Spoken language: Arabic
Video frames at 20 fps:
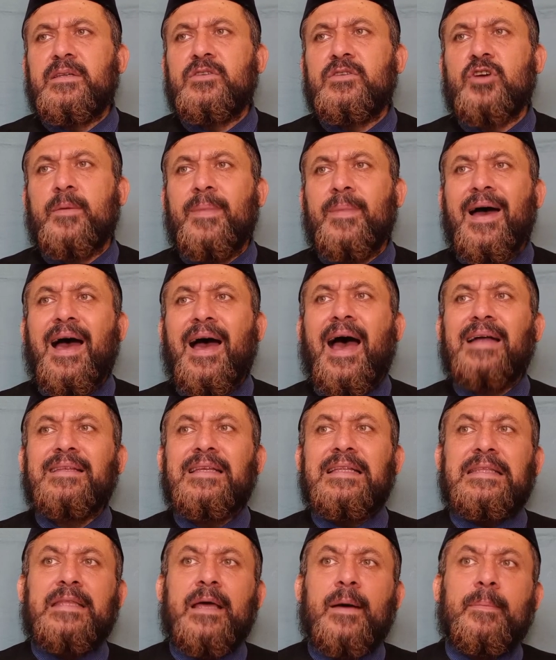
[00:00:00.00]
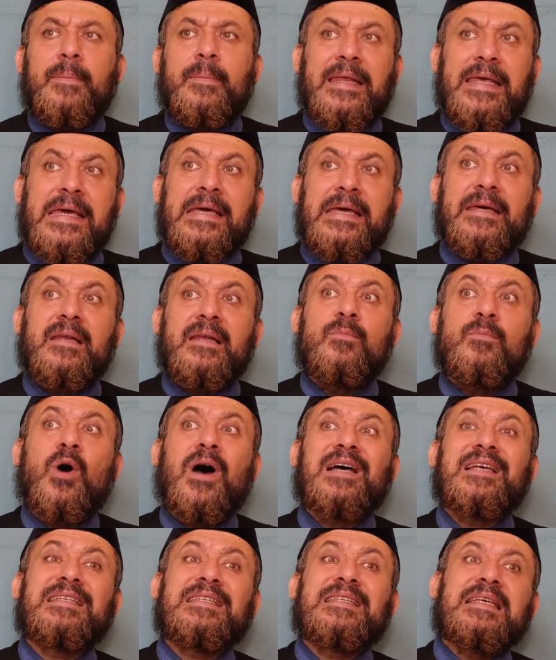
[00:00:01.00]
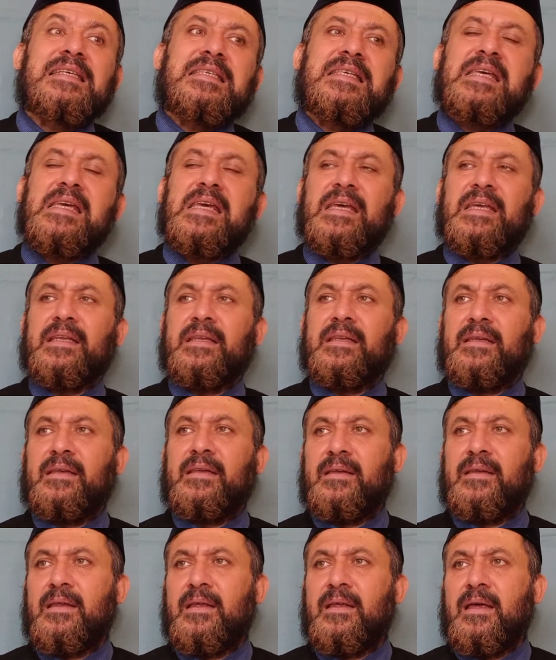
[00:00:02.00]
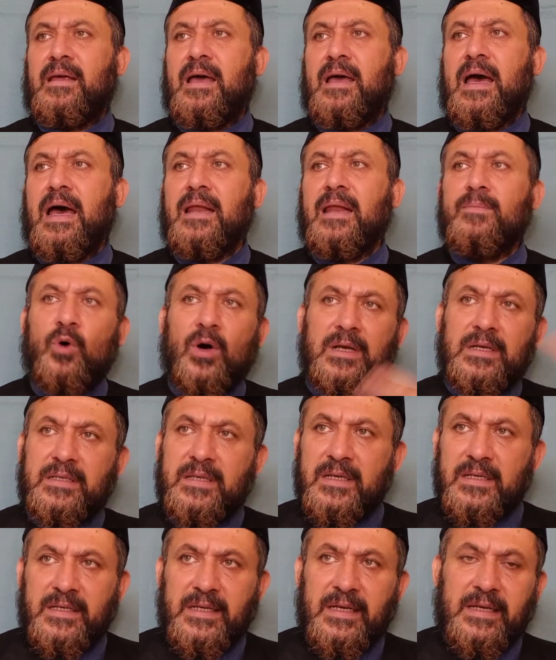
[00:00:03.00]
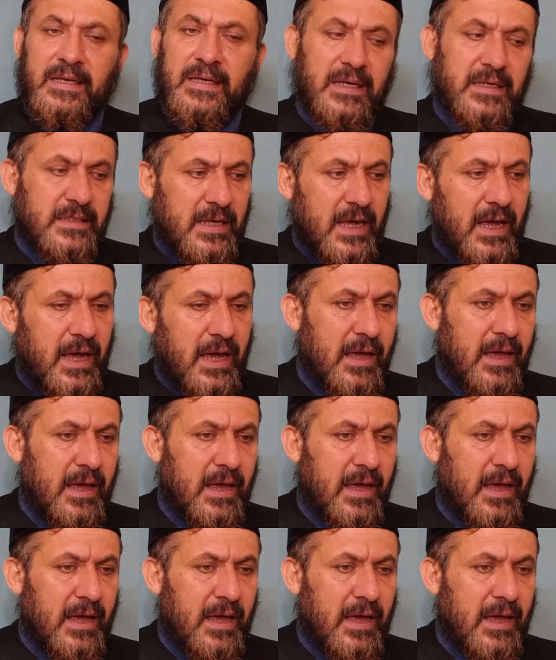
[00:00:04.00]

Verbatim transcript: جماعة التبليغ المؤسسين المؤسسين ليس